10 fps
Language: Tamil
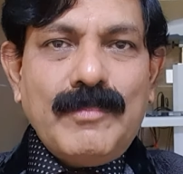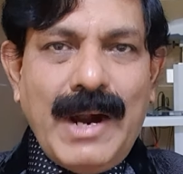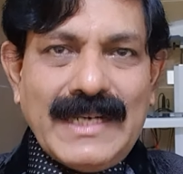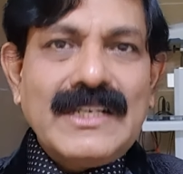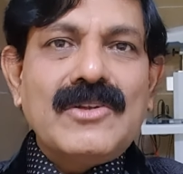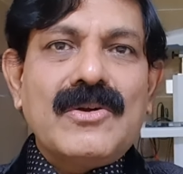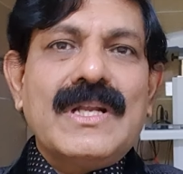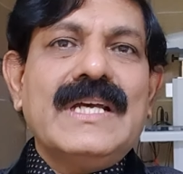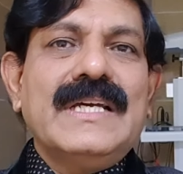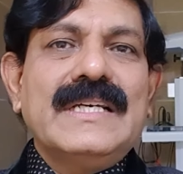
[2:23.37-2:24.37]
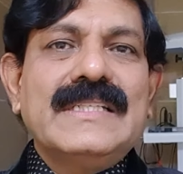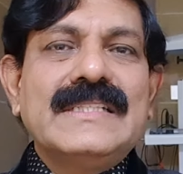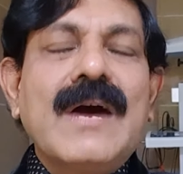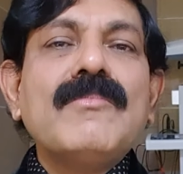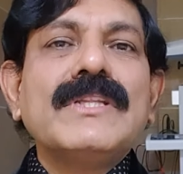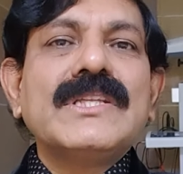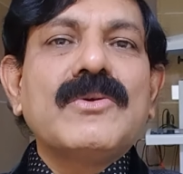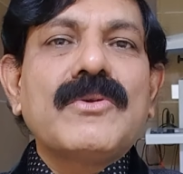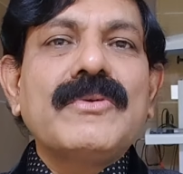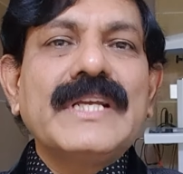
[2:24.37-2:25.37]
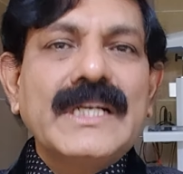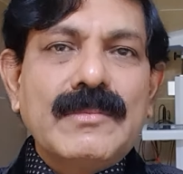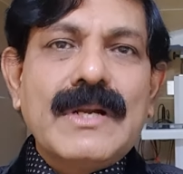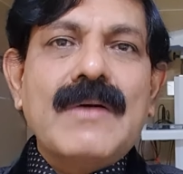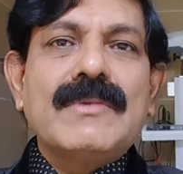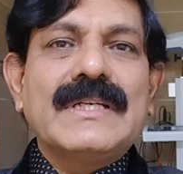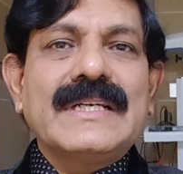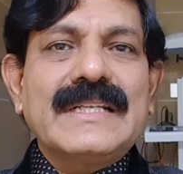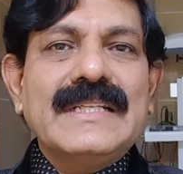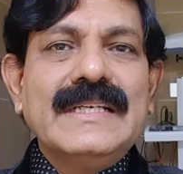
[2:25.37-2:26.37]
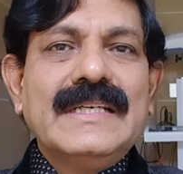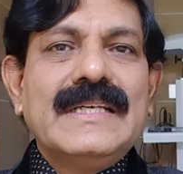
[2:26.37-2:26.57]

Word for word: பார்ட்னரோட தாம்பத்திய உறவில் ஈடுபடாமல் இருக்கிறது